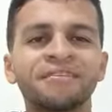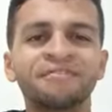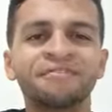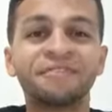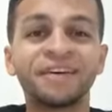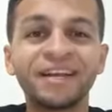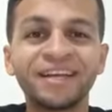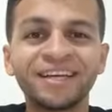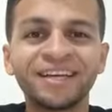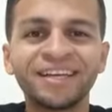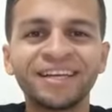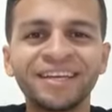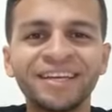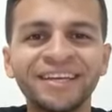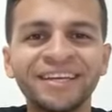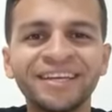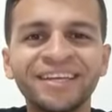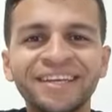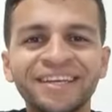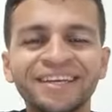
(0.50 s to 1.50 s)
Fala
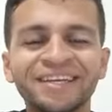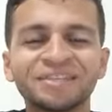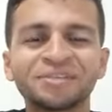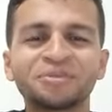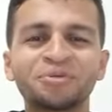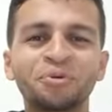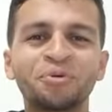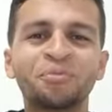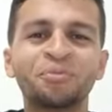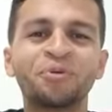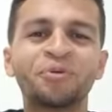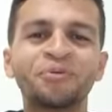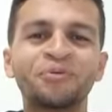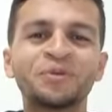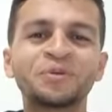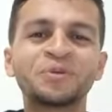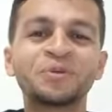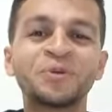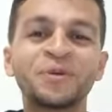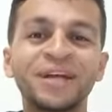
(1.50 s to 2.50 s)
galerinha, sou o
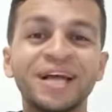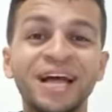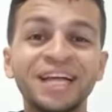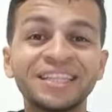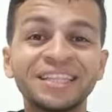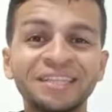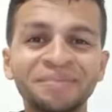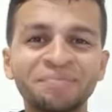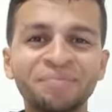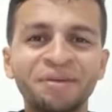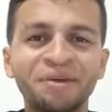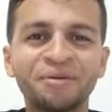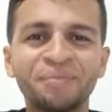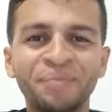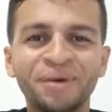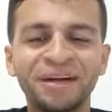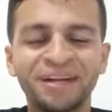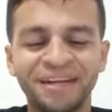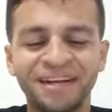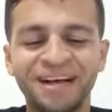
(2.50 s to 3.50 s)
professor Cadimiel
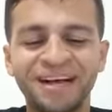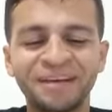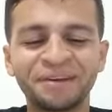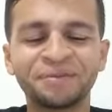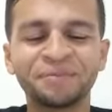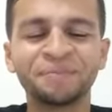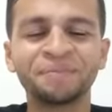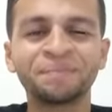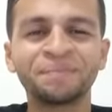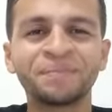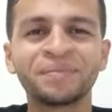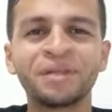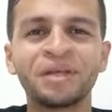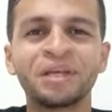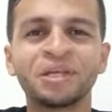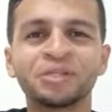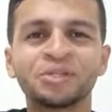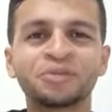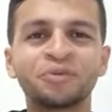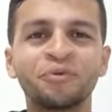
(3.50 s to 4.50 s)
Macário,
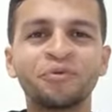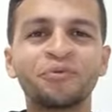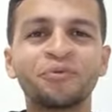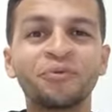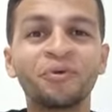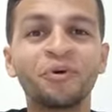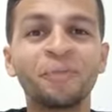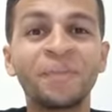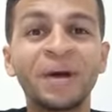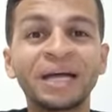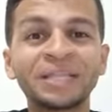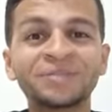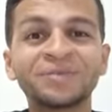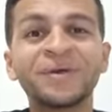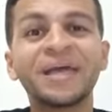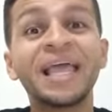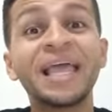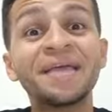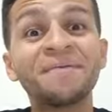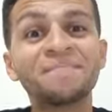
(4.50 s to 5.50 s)
sou formado
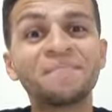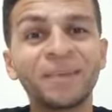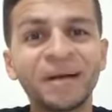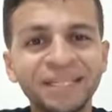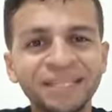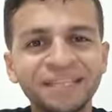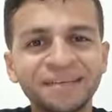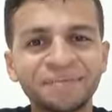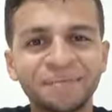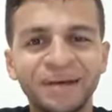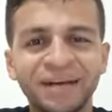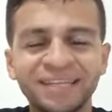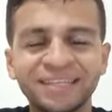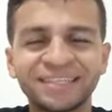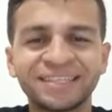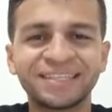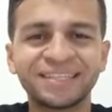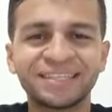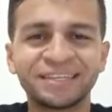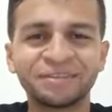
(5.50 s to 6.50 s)
em
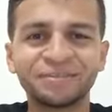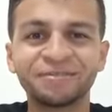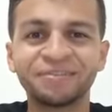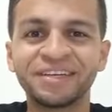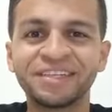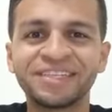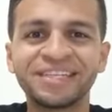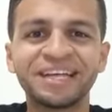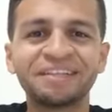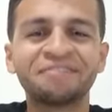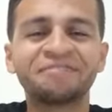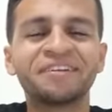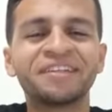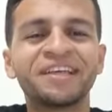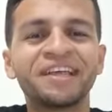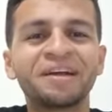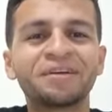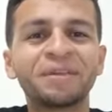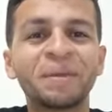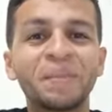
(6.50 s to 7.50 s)
matemática na Universidade
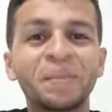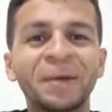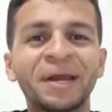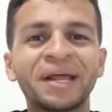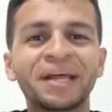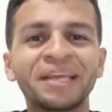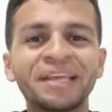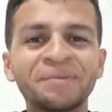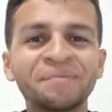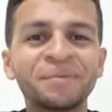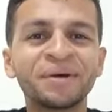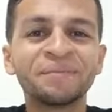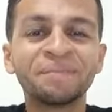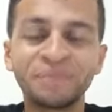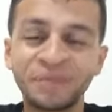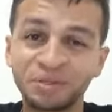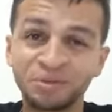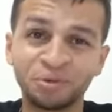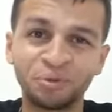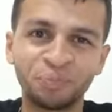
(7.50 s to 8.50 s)
Federal da Paraíba,
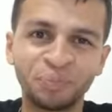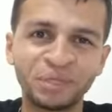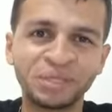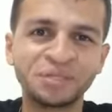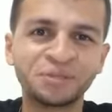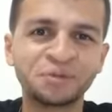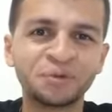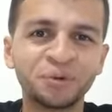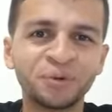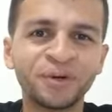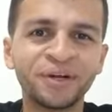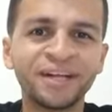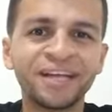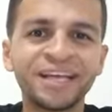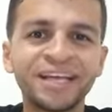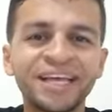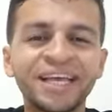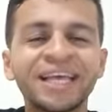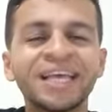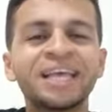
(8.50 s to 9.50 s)
em João Pessoa,
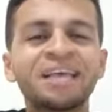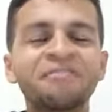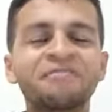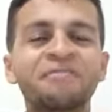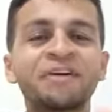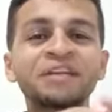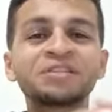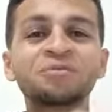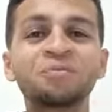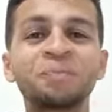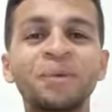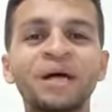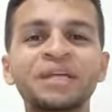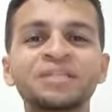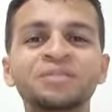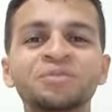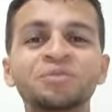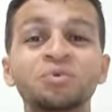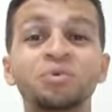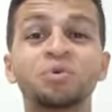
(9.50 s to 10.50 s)
e faço parte
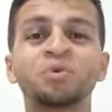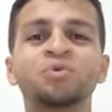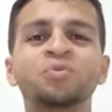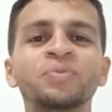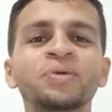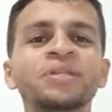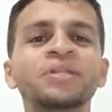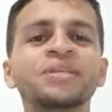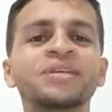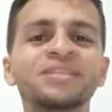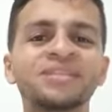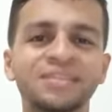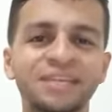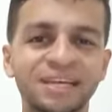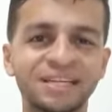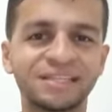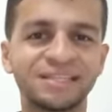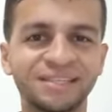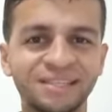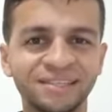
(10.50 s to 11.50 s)
do Clube de
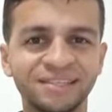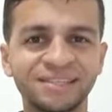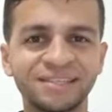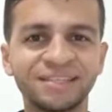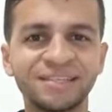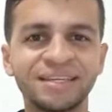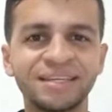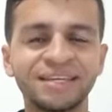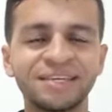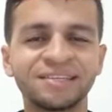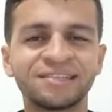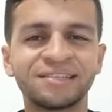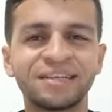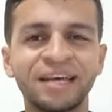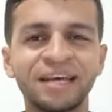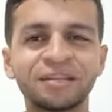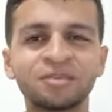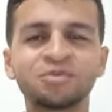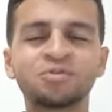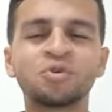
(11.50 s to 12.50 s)
Exatas,
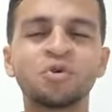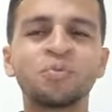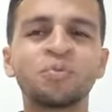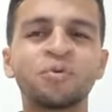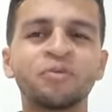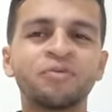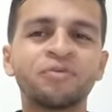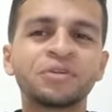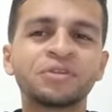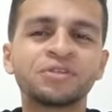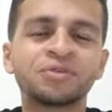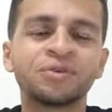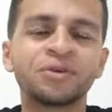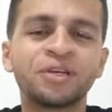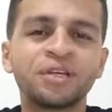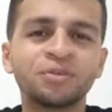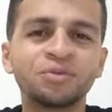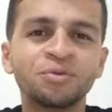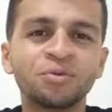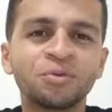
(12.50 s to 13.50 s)
certo? Sou professor
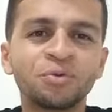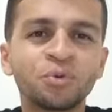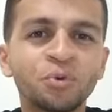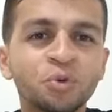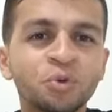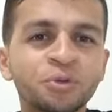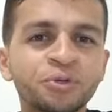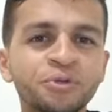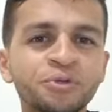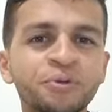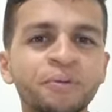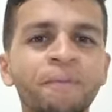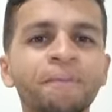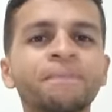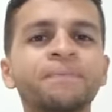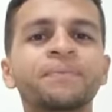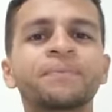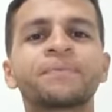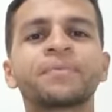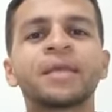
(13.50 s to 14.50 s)
aqui do curso,
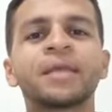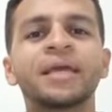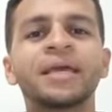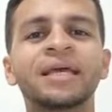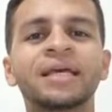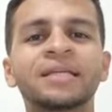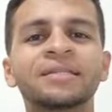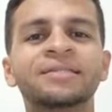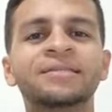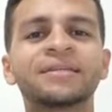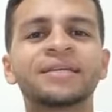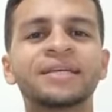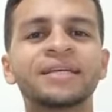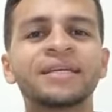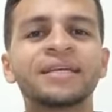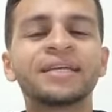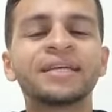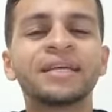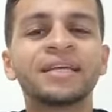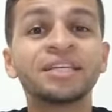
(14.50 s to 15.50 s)

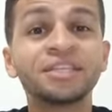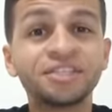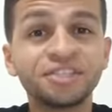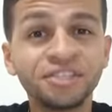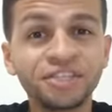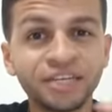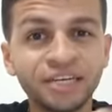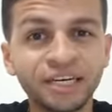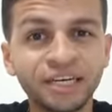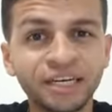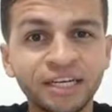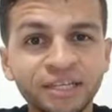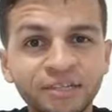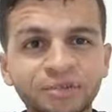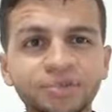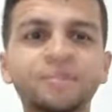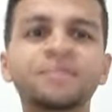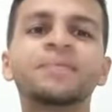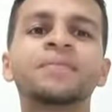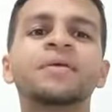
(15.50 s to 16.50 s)
entrei este
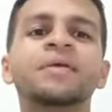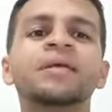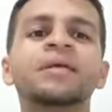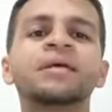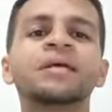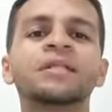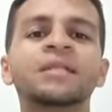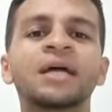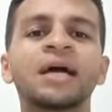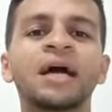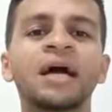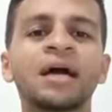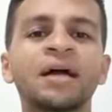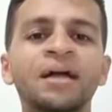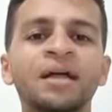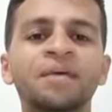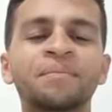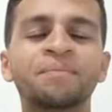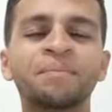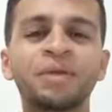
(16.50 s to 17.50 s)
ano, tá?
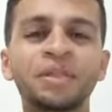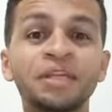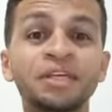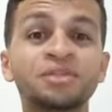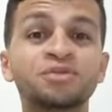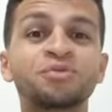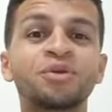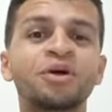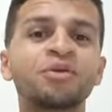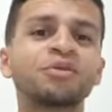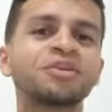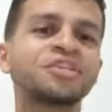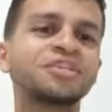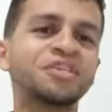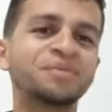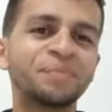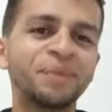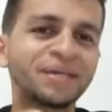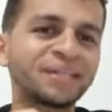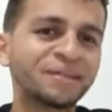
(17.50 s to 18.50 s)
Ministro aulas de
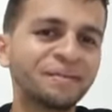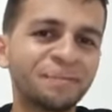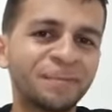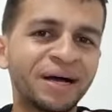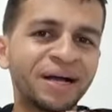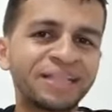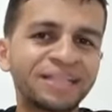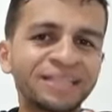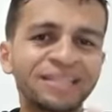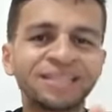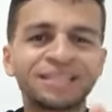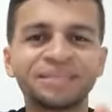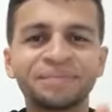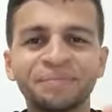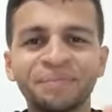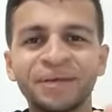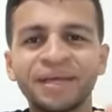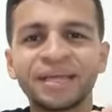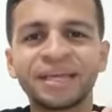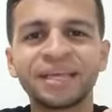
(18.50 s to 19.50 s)
matemática
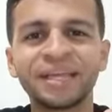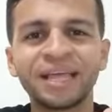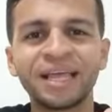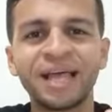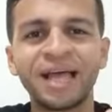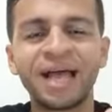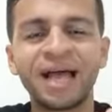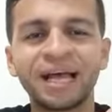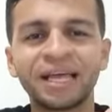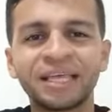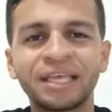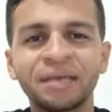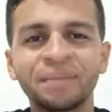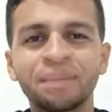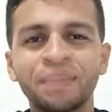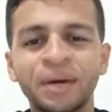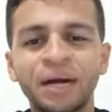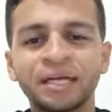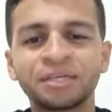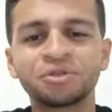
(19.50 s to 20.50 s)
também aqui
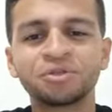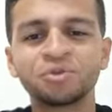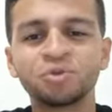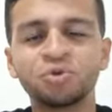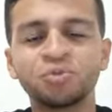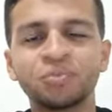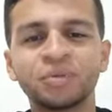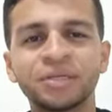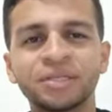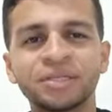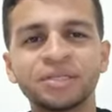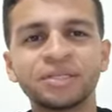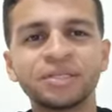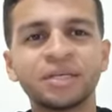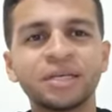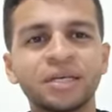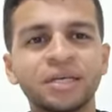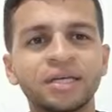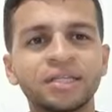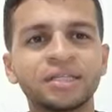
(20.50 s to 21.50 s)
para as turmas
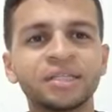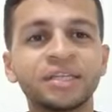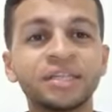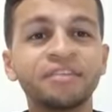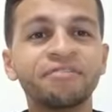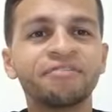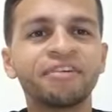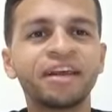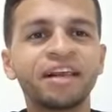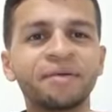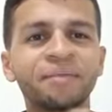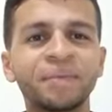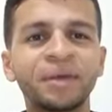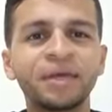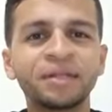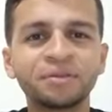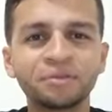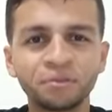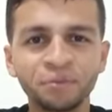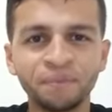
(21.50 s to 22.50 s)
de
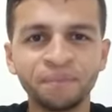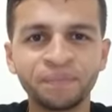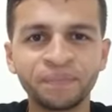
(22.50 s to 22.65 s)
nivelamento.